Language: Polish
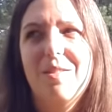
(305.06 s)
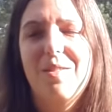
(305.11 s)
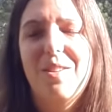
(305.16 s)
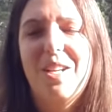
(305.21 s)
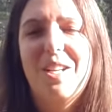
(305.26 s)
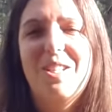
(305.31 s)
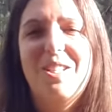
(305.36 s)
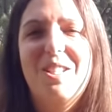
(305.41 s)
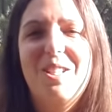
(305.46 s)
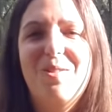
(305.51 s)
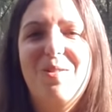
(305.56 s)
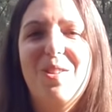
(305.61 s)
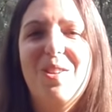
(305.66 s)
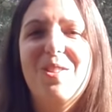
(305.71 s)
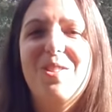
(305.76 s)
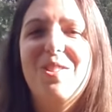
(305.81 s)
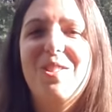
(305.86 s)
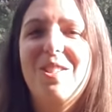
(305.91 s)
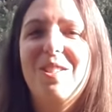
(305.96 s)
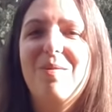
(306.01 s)

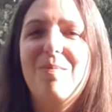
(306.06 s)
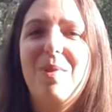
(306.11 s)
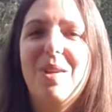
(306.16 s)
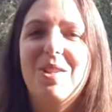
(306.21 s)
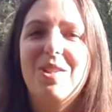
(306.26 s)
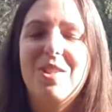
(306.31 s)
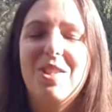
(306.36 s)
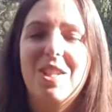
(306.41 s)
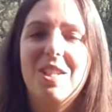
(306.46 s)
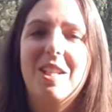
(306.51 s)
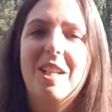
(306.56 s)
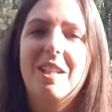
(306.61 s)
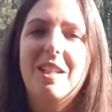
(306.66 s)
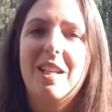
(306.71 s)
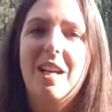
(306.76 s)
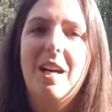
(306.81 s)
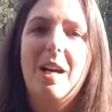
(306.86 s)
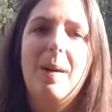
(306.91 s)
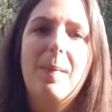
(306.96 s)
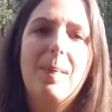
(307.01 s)
wrażliwości i patrzenia
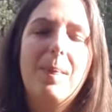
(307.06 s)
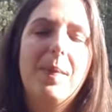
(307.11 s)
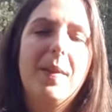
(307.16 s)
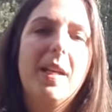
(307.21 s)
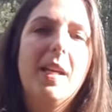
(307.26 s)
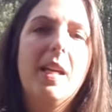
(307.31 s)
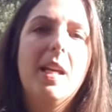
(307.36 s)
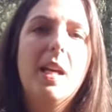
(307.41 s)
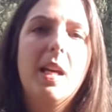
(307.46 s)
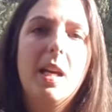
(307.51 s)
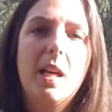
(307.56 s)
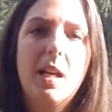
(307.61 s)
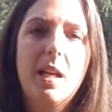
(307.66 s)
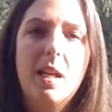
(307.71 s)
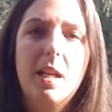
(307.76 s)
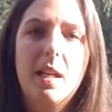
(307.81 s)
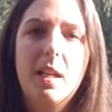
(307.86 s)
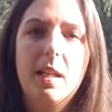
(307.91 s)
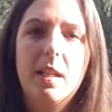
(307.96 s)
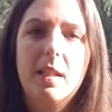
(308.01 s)
na,
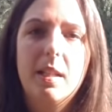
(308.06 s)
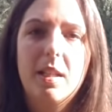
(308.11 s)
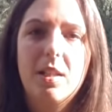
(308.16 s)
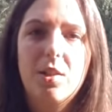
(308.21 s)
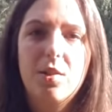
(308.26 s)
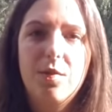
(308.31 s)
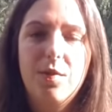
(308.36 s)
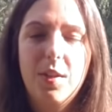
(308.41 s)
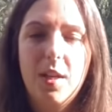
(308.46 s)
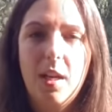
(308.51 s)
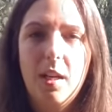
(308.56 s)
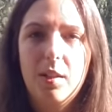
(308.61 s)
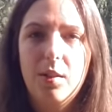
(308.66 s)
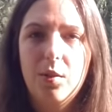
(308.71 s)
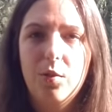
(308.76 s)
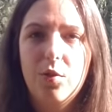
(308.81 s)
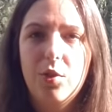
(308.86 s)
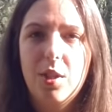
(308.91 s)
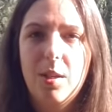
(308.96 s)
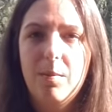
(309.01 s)
e, na
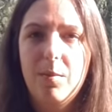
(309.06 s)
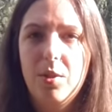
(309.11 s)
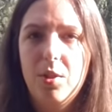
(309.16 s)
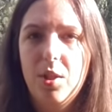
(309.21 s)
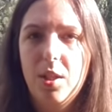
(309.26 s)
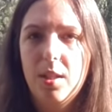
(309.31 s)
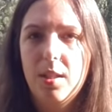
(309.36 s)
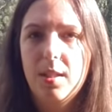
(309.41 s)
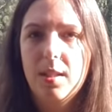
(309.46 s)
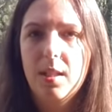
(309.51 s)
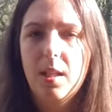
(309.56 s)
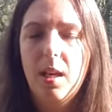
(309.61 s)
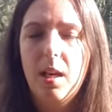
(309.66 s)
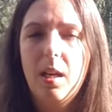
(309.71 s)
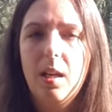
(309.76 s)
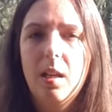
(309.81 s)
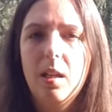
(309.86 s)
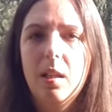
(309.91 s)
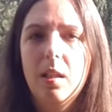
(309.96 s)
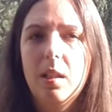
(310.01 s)
świat oczami
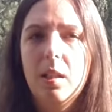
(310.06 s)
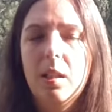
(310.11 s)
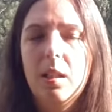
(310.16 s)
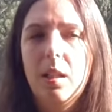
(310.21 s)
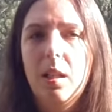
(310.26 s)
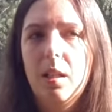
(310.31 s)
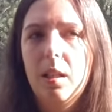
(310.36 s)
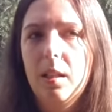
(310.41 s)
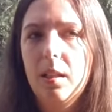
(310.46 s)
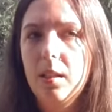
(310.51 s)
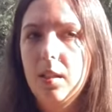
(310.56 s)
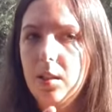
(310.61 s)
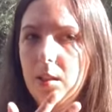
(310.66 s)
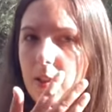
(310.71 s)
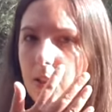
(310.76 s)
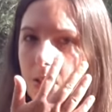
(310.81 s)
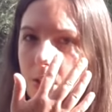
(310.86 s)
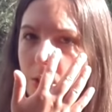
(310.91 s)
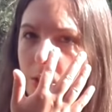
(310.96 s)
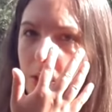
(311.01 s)
dziecka e,
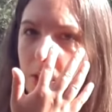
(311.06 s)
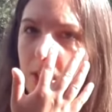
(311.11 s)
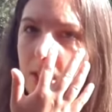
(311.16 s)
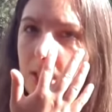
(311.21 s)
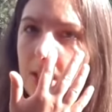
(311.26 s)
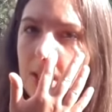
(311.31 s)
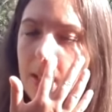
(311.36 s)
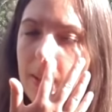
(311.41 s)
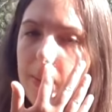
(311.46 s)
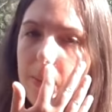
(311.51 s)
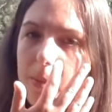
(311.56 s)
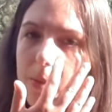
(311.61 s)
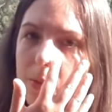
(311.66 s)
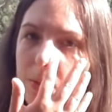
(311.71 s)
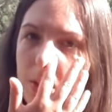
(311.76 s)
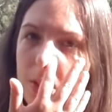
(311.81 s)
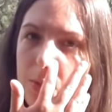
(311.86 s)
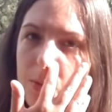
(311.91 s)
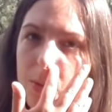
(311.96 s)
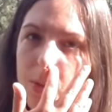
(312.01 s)
i dzięki temu
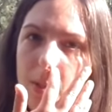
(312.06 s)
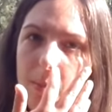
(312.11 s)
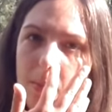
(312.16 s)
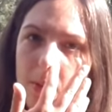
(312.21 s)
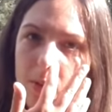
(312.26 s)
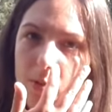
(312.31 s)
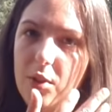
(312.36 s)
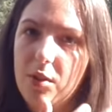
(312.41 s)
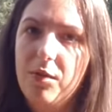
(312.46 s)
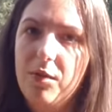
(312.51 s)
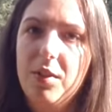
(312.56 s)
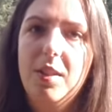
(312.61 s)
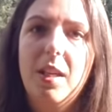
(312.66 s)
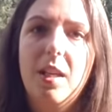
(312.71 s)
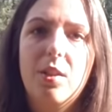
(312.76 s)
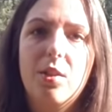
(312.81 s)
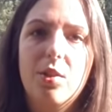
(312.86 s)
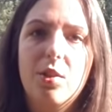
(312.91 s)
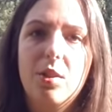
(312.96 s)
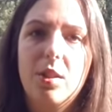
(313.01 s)
te cuda mogą się
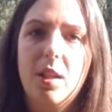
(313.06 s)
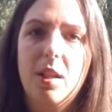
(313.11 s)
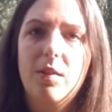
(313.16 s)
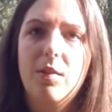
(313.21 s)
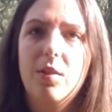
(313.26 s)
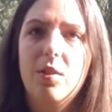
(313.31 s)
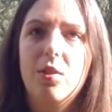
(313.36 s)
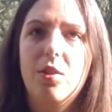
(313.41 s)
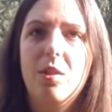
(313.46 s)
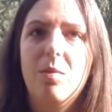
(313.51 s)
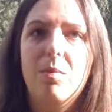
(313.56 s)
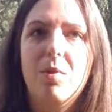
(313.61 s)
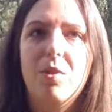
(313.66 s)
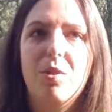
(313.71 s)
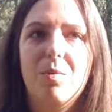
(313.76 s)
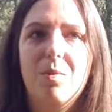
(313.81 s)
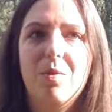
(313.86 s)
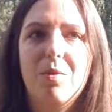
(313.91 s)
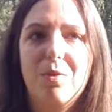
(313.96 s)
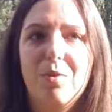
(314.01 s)
wydarzyć, tak? Więc jeżeli
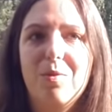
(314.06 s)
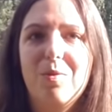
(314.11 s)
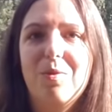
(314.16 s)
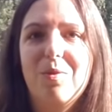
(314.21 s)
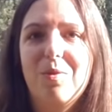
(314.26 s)
będziemy